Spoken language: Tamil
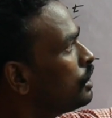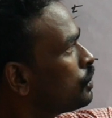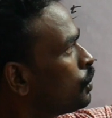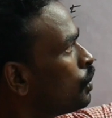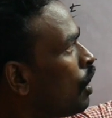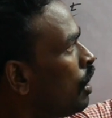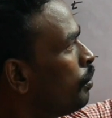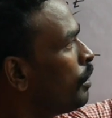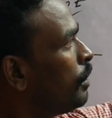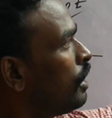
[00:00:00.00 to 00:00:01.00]
ஸோ நான்
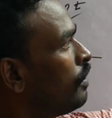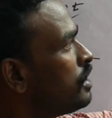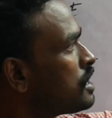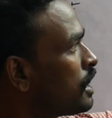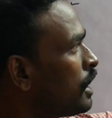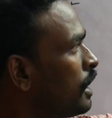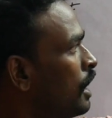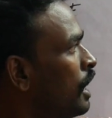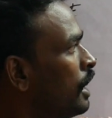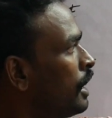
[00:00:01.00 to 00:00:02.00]
ப்ரிமிட்டில் வந்து ஸ்ட்ரிங்
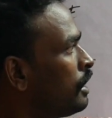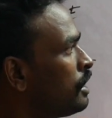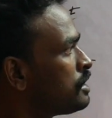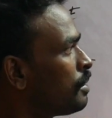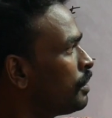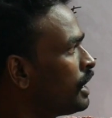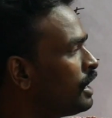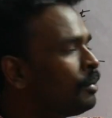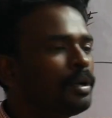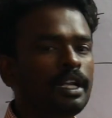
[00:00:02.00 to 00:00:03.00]
அரே தென் சம்திங்
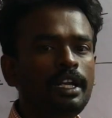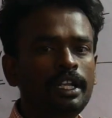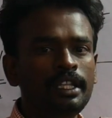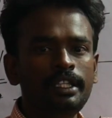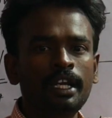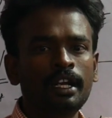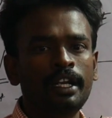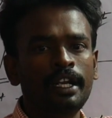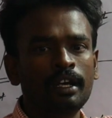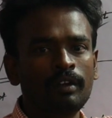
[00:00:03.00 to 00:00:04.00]
இதே மாதிரி லென்த்தியான
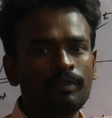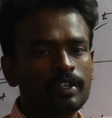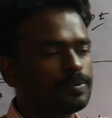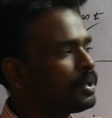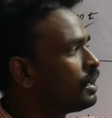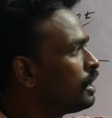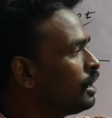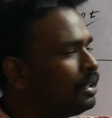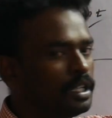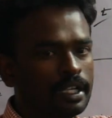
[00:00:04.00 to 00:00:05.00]
டேட்டாவெல்லாம் ஃபிக்ஸ்
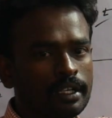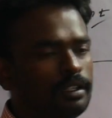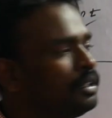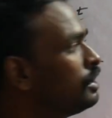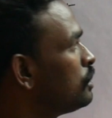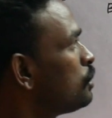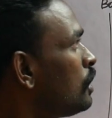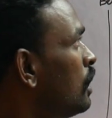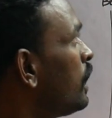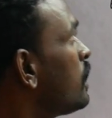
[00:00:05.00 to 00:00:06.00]
பண்ணுறதுக்கு இருக்குது ஸோ
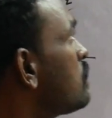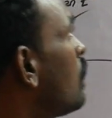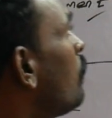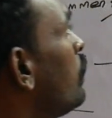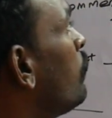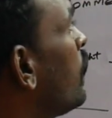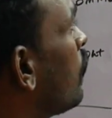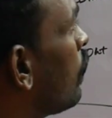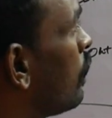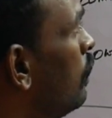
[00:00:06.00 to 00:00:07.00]
அதனால தான் எக்ஸ்ட்ரா மீன்
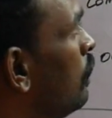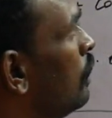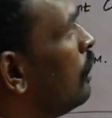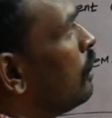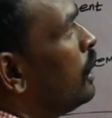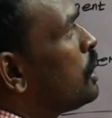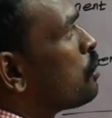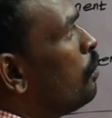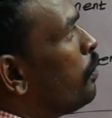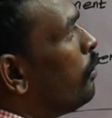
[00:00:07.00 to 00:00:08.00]
பண்ணியிருக்காங்க
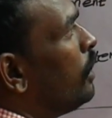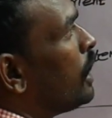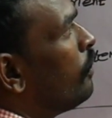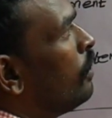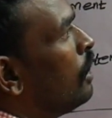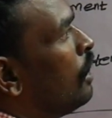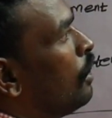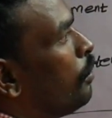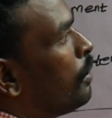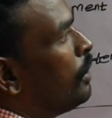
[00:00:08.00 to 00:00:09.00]
நெக்ஸ்ட் ஒன் ப்ரிமிட்டிவ்
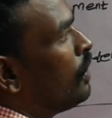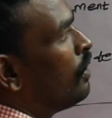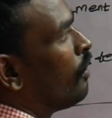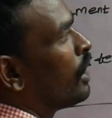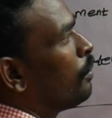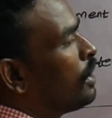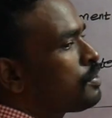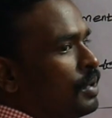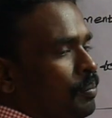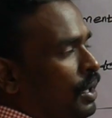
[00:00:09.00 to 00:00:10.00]
ப்ரிமிட்டிவில் அவங்க எப்படி
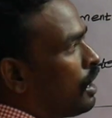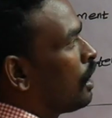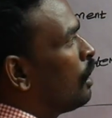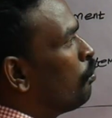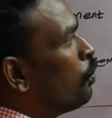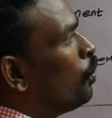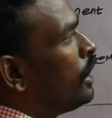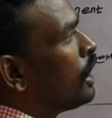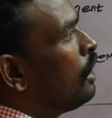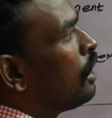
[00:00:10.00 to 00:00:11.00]
ஸ்ப்ளிட் பண்ணுறாங்கன்னா
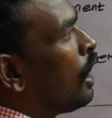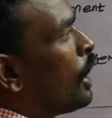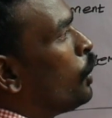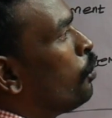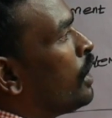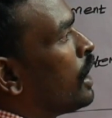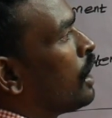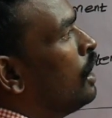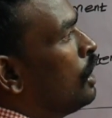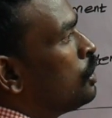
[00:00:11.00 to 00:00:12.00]
பூலியன் அண்ட் நியூமெரிக்
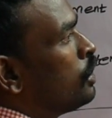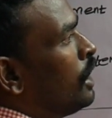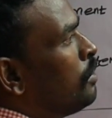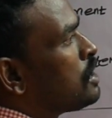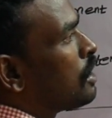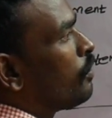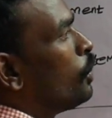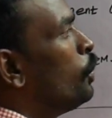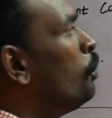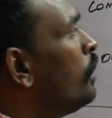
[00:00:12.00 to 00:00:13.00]
ஸோ நேம் இட்ஸ் செல்ஃப்
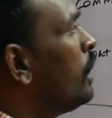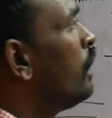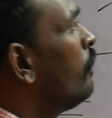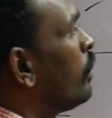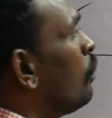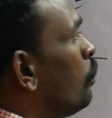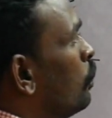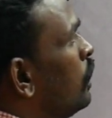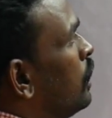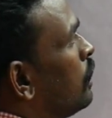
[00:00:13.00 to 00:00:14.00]
நியூமெரிக்குன்னு
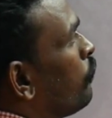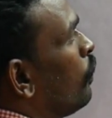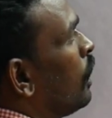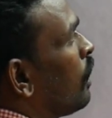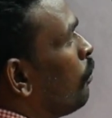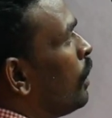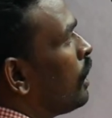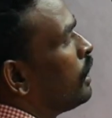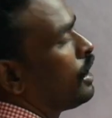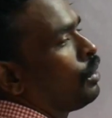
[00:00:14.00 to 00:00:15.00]
வரும்போது இது ஃபுல்லாக
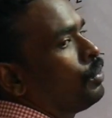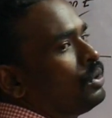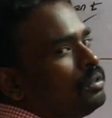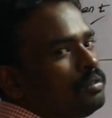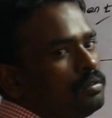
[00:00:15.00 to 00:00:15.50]
நம்பராக தான் இருக்க போகுது